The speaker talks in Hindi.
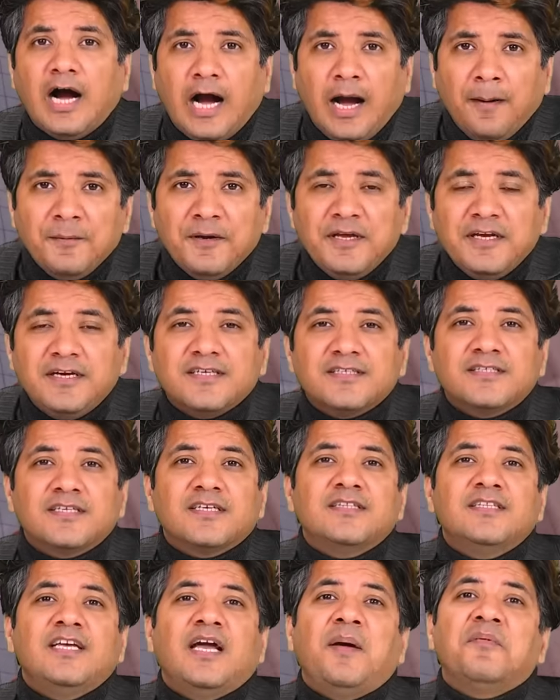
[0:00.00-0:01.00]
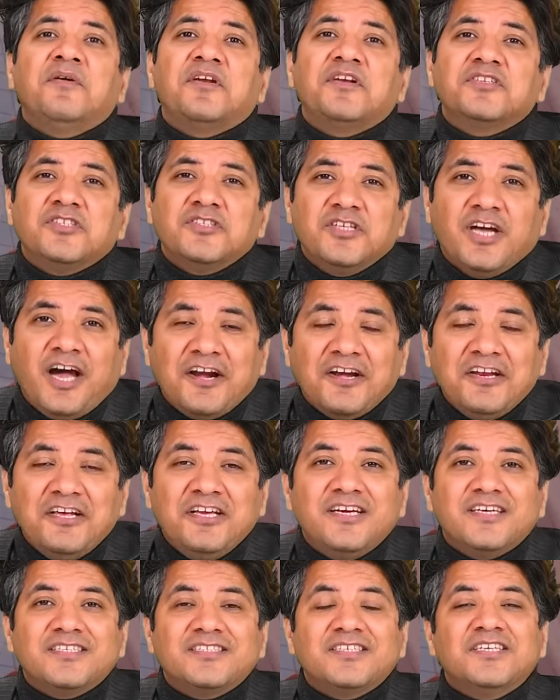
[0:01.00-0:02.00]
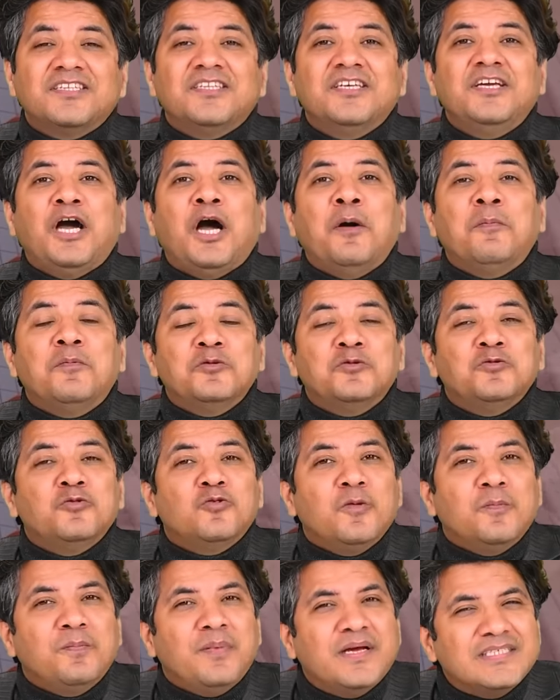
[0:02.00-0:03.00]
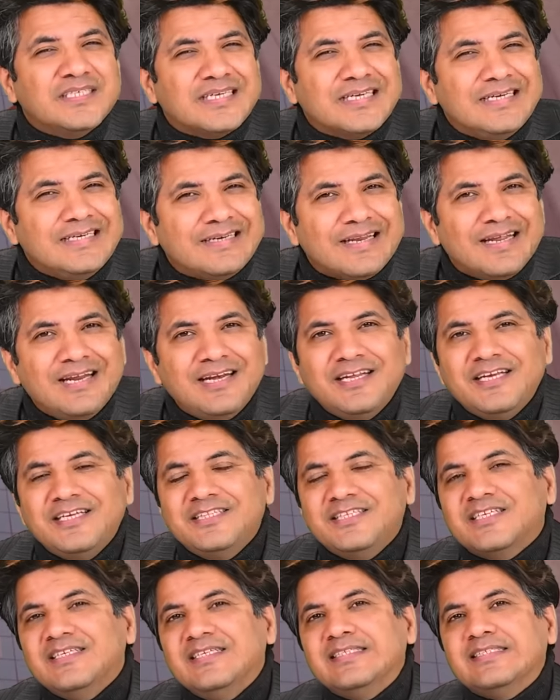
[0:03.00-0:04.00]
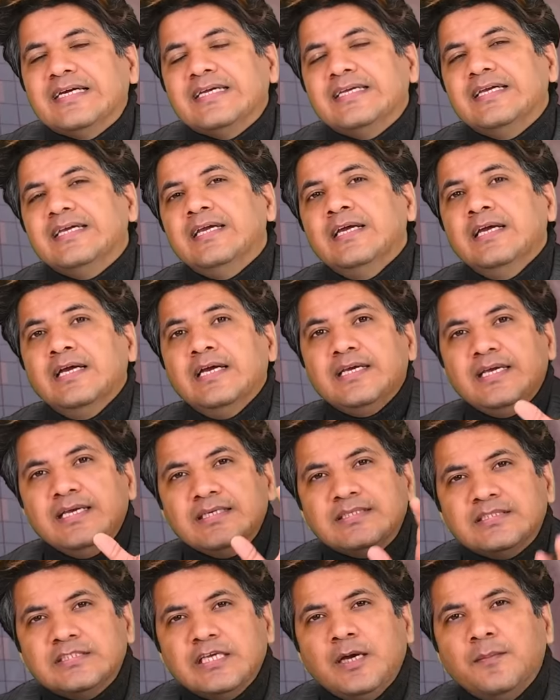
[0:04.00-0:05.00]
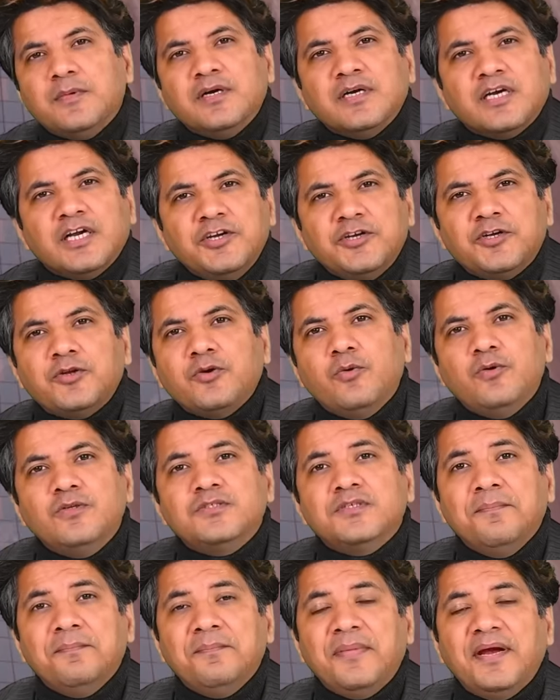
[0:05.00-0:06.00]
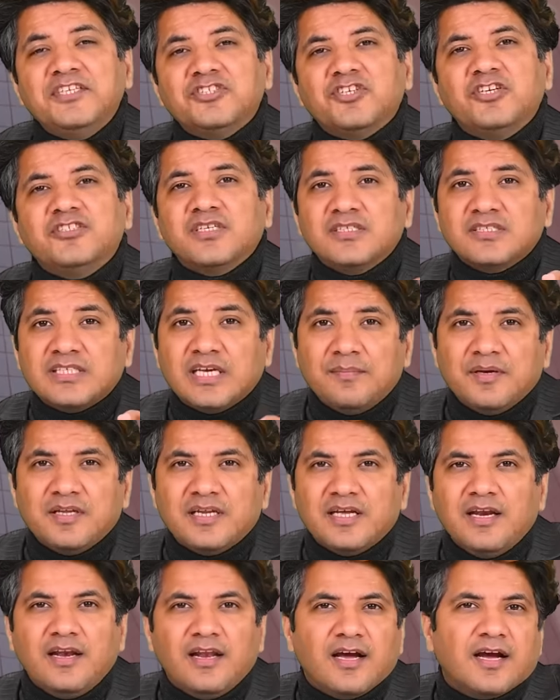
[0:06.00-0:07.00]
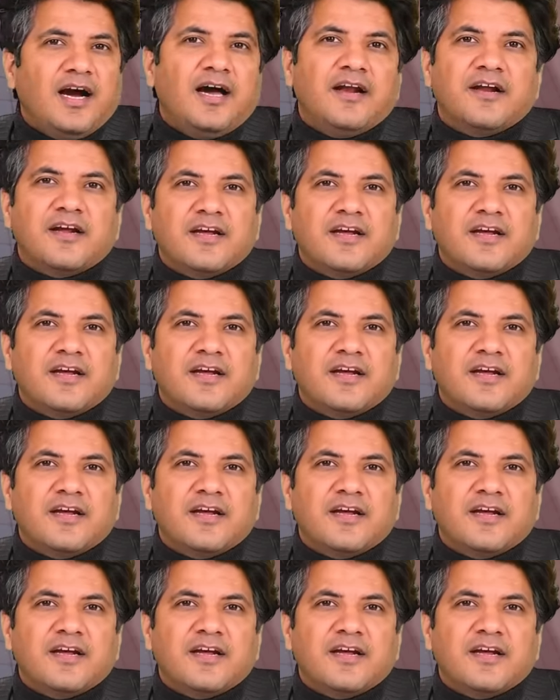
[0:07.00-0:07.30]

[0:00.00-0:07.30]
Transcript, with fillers: आप नहीं कर सकते आपके रिश्तेदार नहीं कर सकते आपके थ्रू कोई पैसे की ट्रेल नहीं दिखनी चाहिए ये सब कंट्रोल्स मेजर्स सेबी ने लगा